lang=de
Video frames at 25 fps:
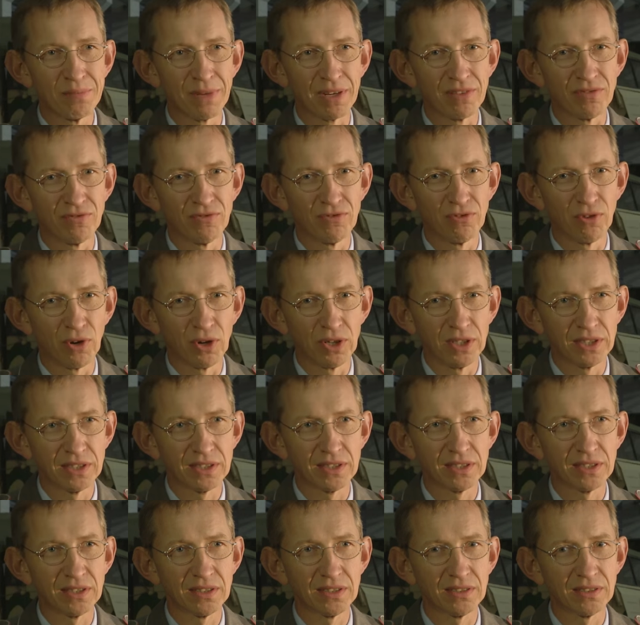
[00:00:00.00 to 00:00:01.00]
Man
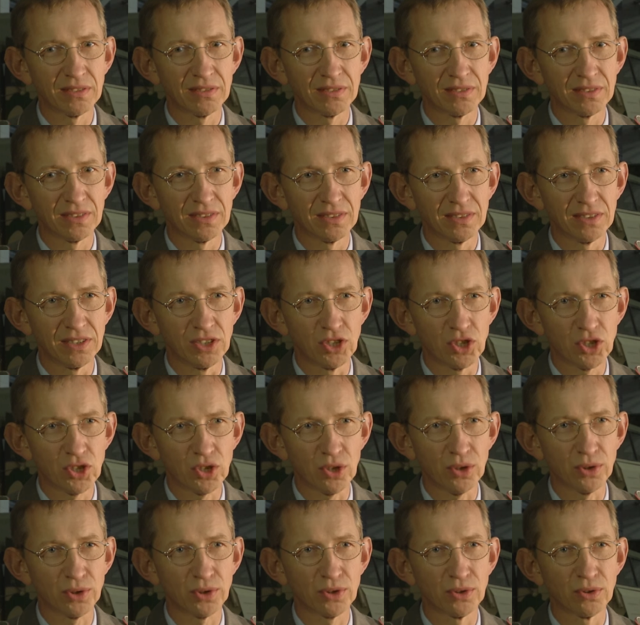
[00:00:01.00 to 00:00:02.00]
wollte die
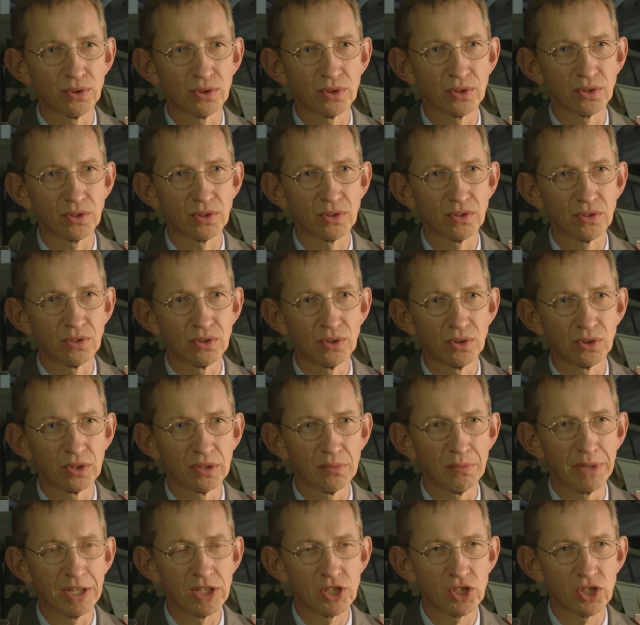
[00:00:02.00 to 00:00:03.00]
Chance nutzen,
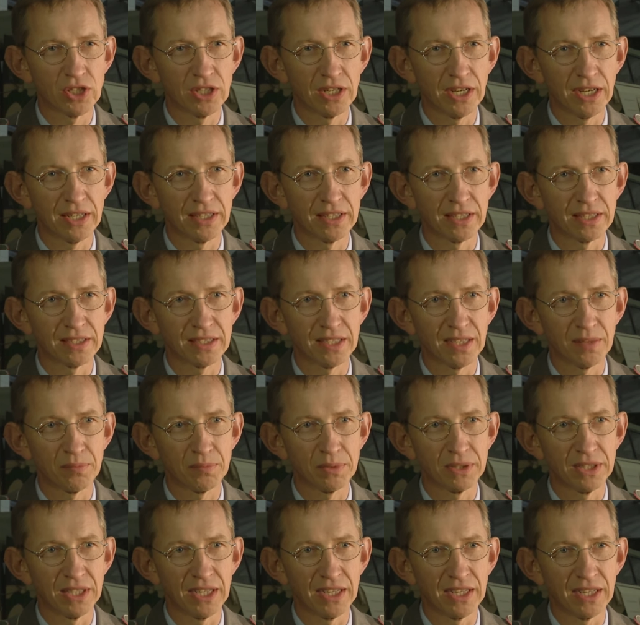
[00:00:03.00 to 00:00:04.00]
junge Menschen
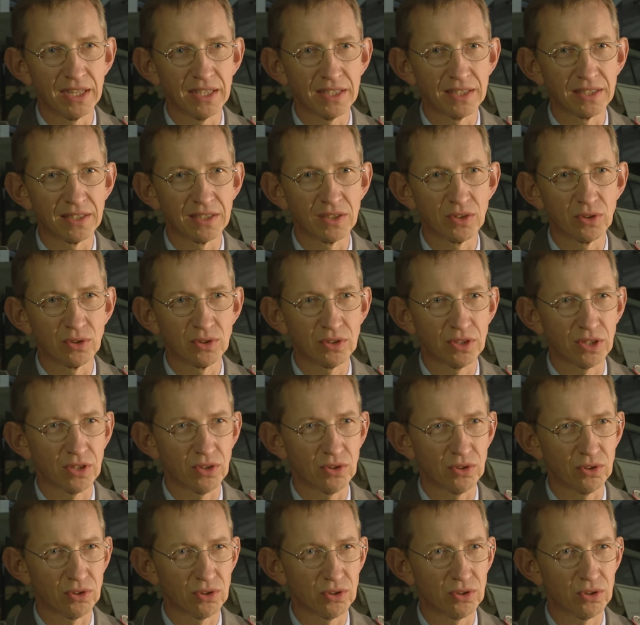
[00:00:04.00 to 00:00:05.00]
anderthalb Jahre unter
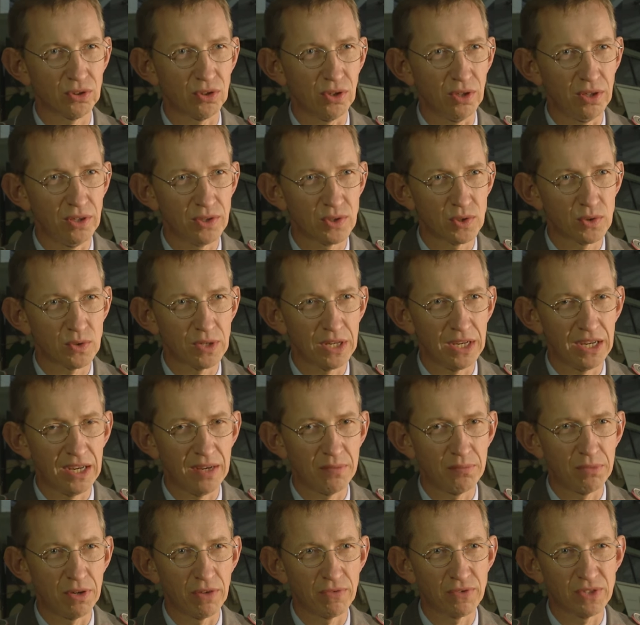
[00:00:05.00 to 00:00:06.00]
Kontrolle zu
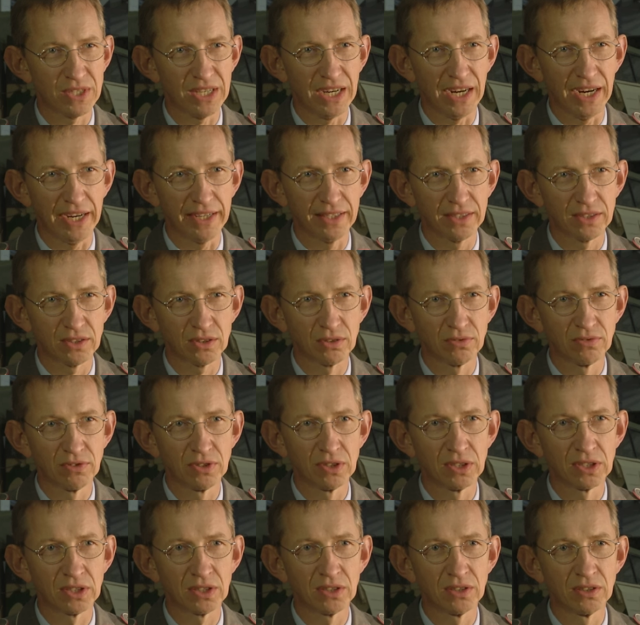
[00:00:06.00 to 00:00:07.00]
haben, auf sie
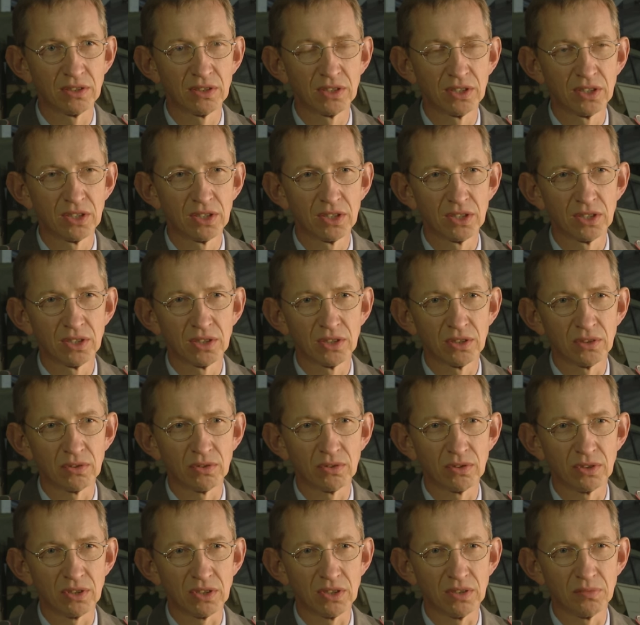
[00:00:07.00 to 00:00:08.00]
einzuwirken
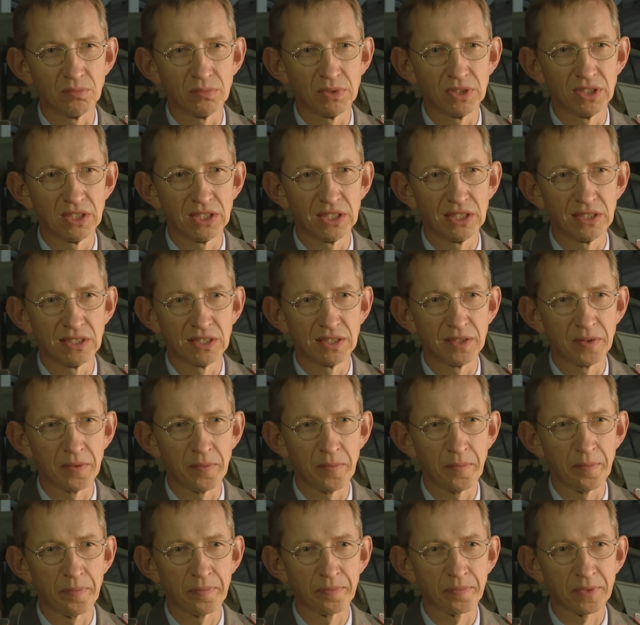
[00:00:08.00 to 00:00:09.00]
und im Sinne
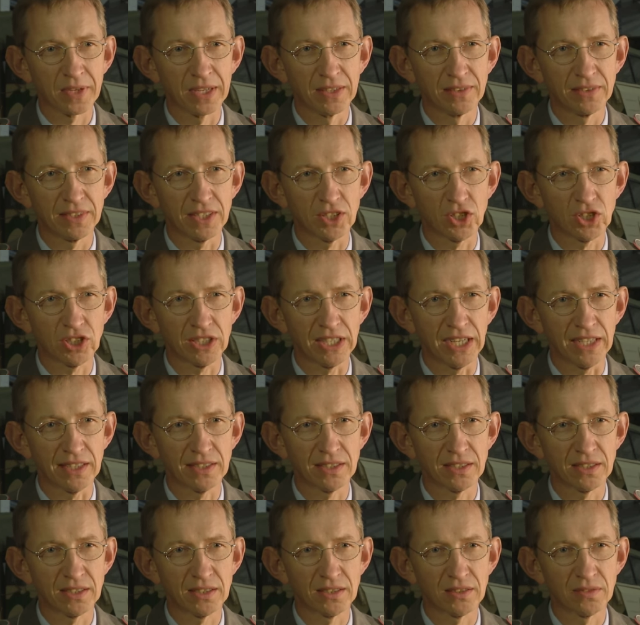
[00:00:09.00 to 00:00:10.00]
der
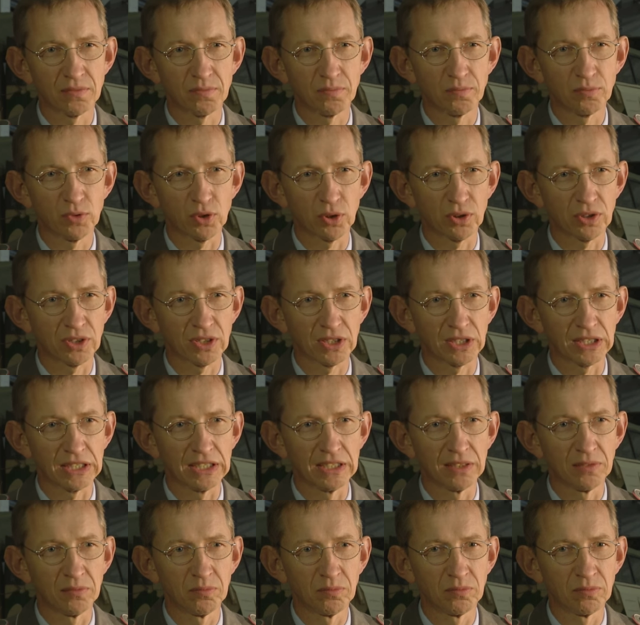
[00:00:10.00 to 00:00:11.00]

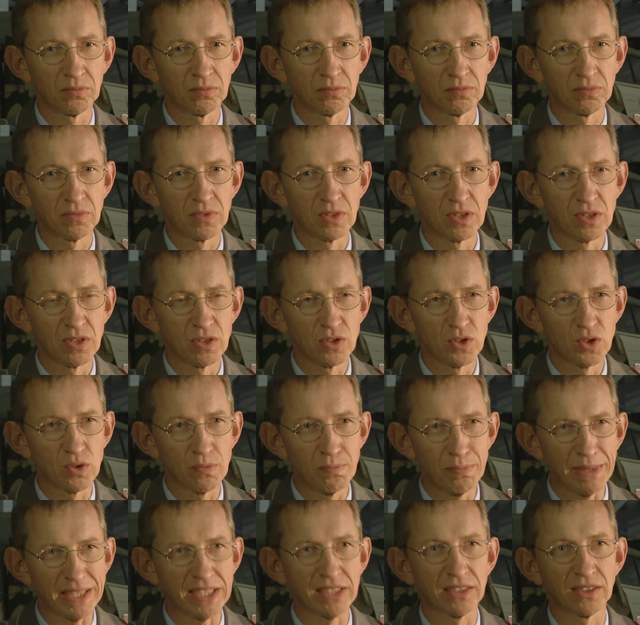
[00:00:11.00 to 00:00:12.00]
Staatsdoktrin zu
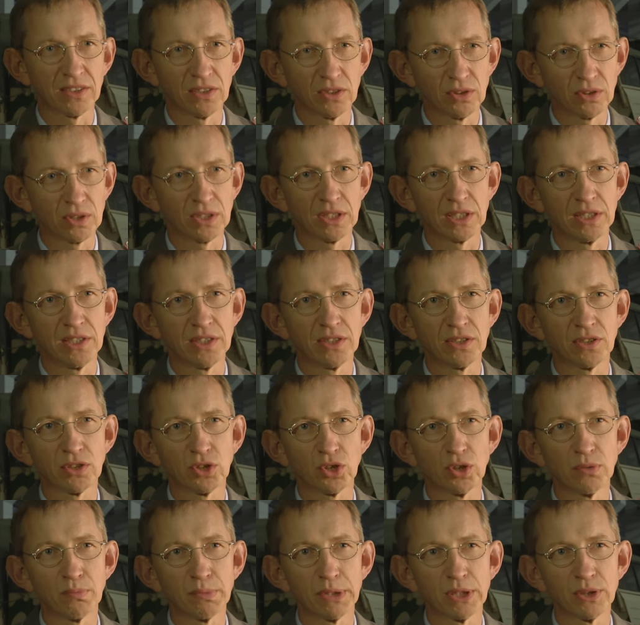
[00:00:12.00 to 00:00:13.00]
besseren
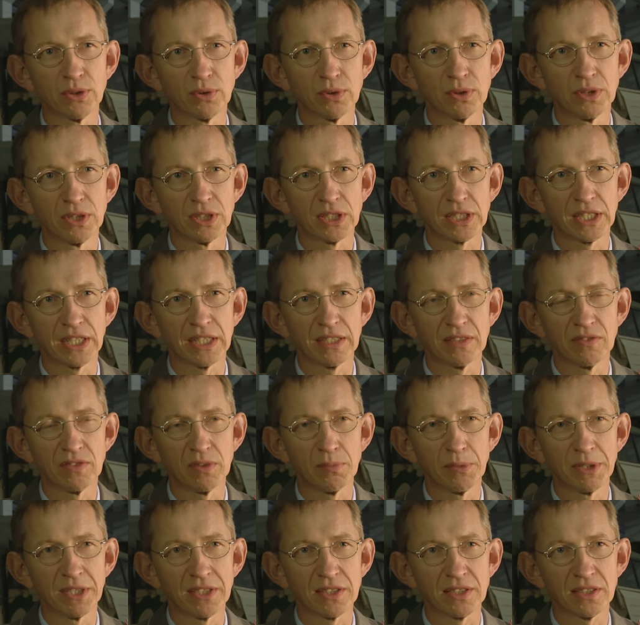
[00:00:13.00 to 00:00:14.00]
sozialistischen Persönlichkeiten,
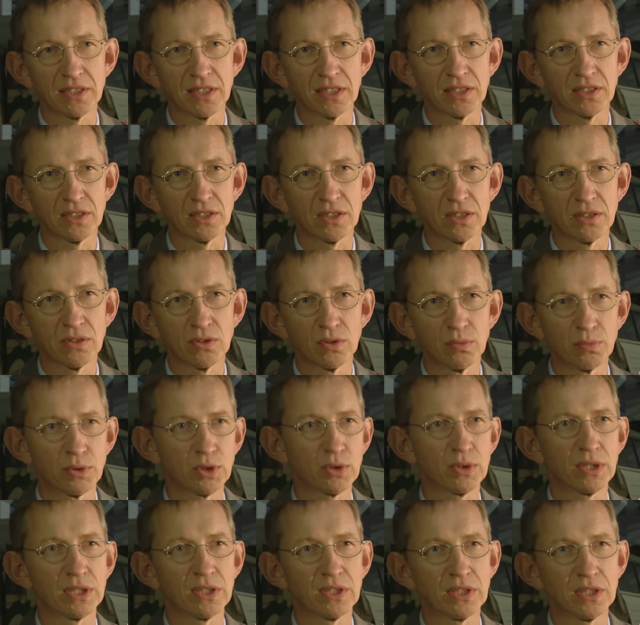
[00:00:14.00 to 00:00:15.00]
wie man das nannte,
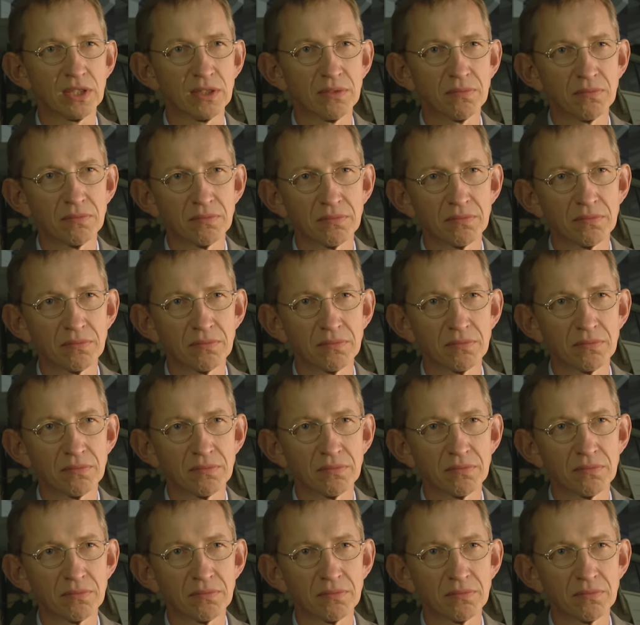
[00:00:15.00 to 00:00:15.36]
umzuerziehen.